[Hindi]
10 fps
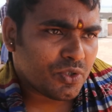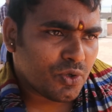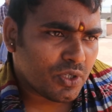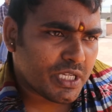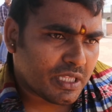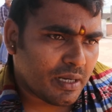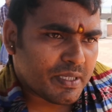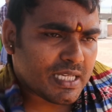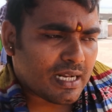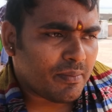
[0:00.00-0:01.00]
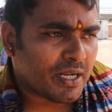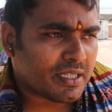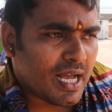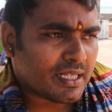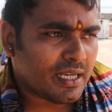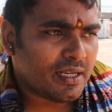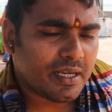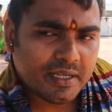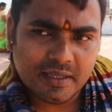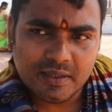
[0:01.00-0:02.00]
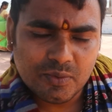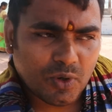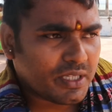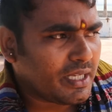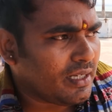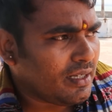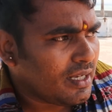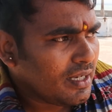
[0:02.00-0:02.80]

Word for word: जो जितने भी सारे भक्त आते हैं वो दिन